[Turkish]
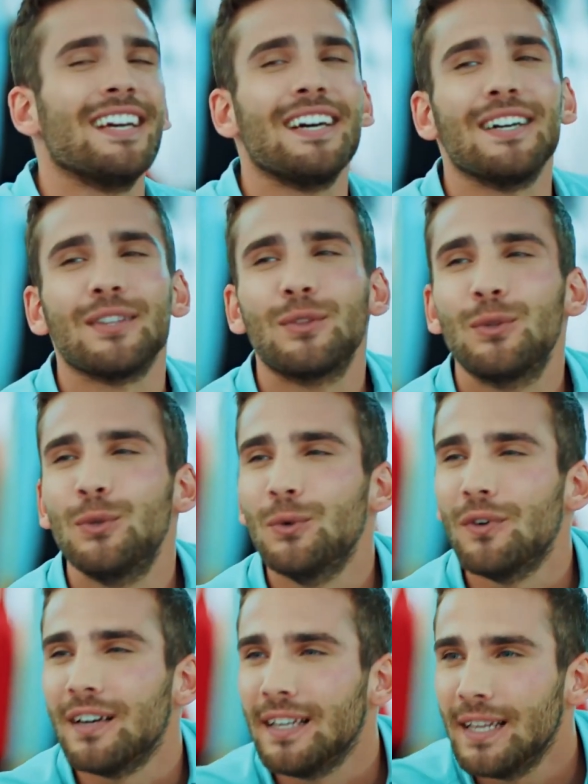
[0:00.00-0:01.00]
Ya
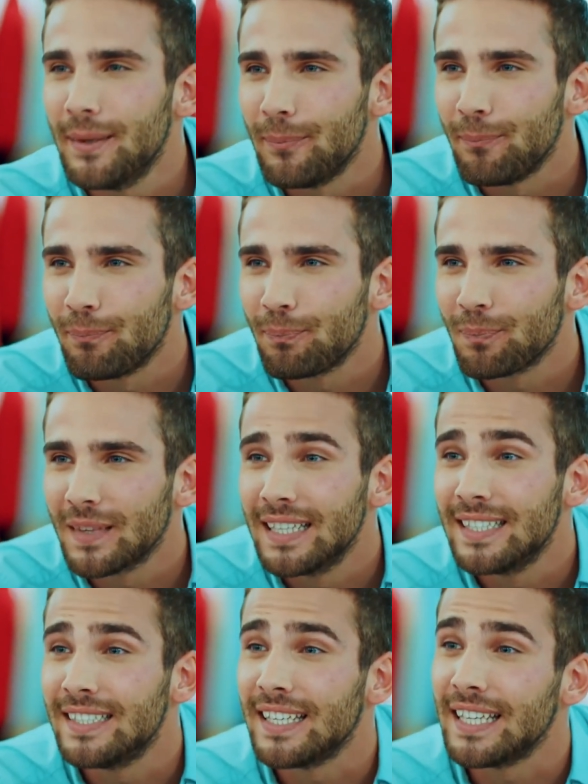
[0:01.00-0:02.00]
tuvalim,
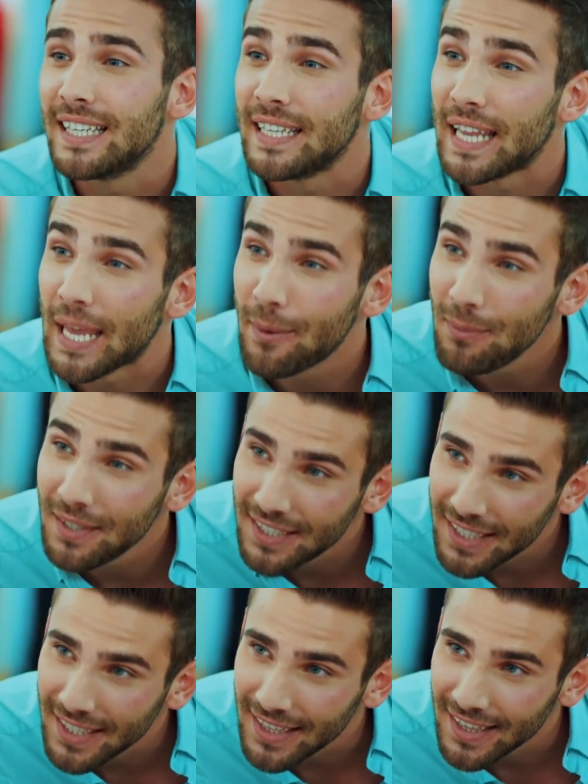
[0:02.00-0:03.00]
senin hem
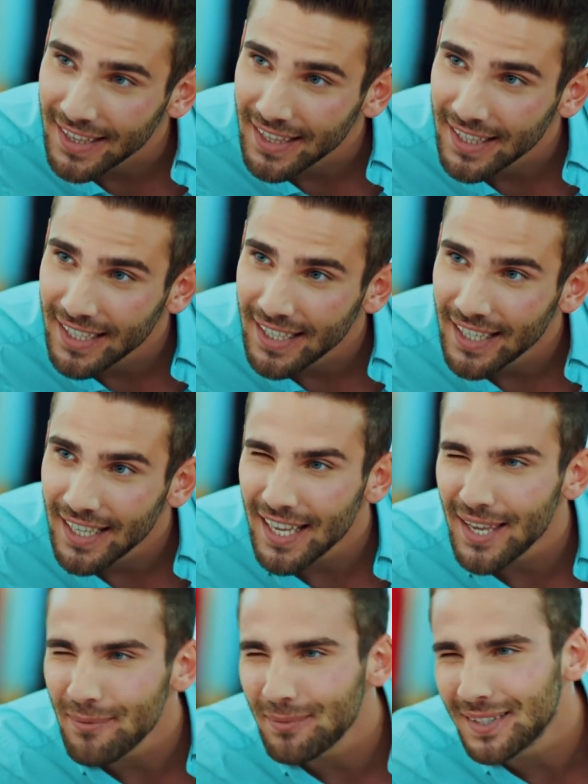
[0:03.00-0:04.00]
için
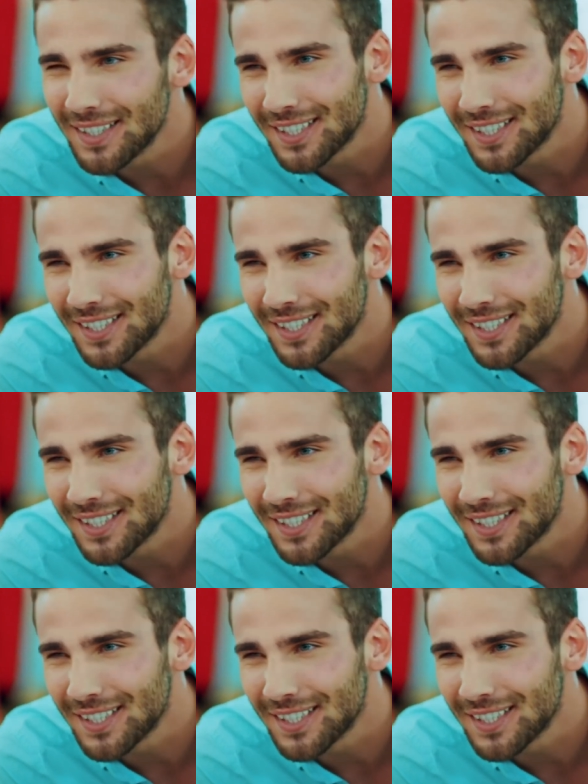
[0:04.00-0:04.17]
hem